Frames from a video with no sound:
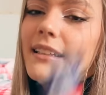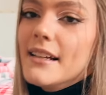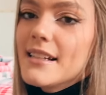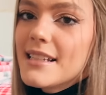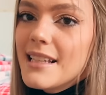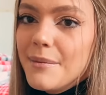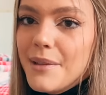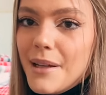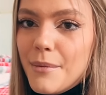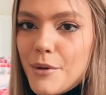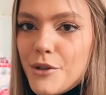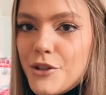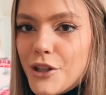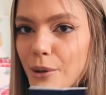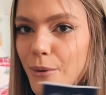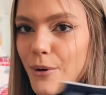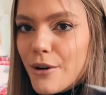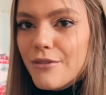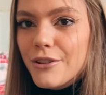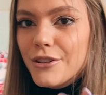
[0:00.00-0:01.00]
Następne
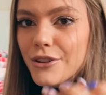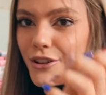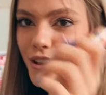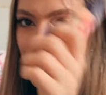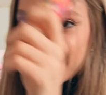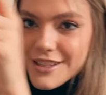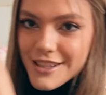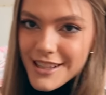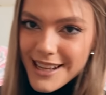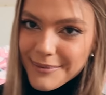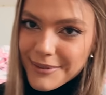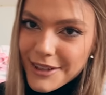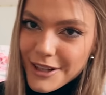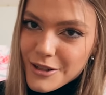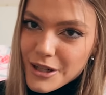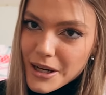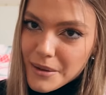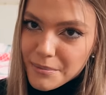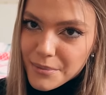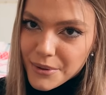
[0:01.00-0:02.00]
mycie głowy to jest tamten
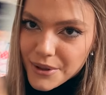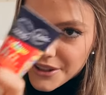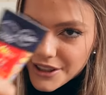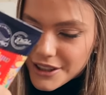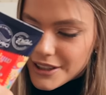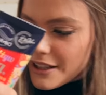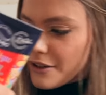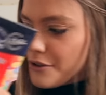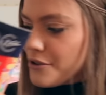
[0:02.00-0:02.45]
szampon i ta